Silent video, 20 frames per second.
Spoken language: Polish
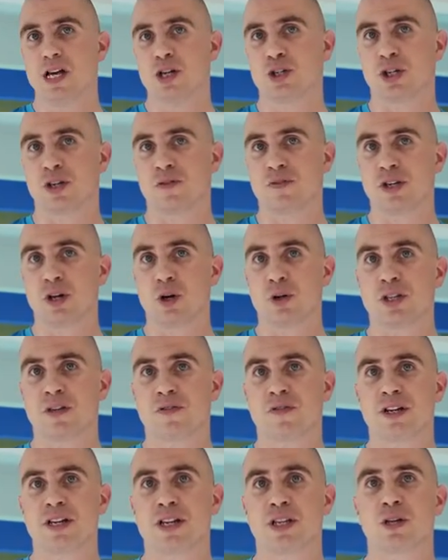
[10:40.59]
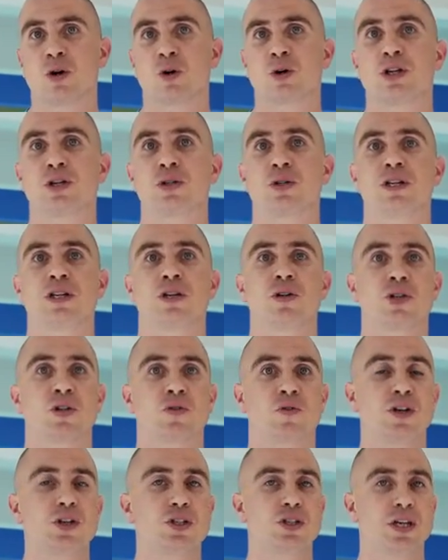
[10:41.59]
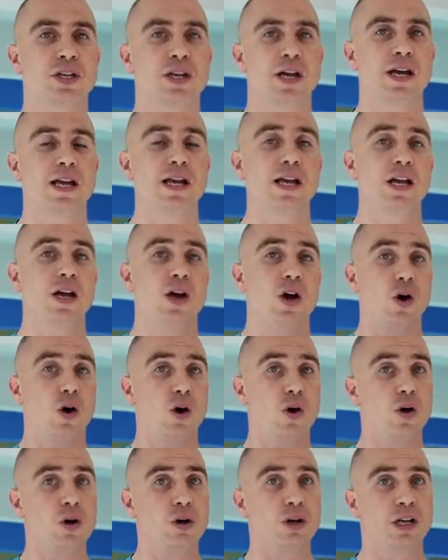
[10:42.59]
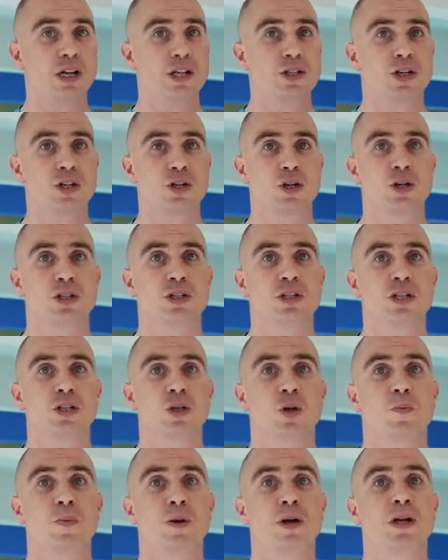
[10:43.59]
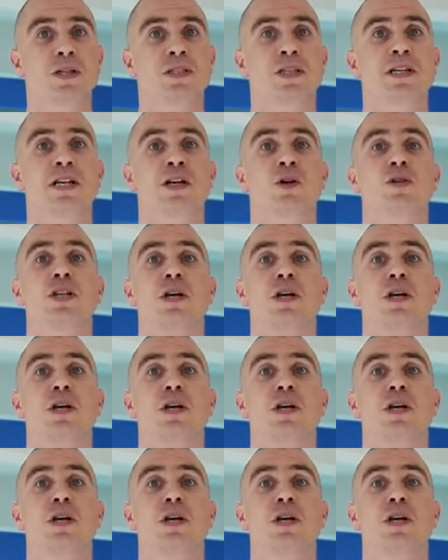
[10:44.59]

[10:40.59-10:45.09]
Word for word: że wykonywanie określonego ćwiczenia ogranicza się jedynie do pokazania go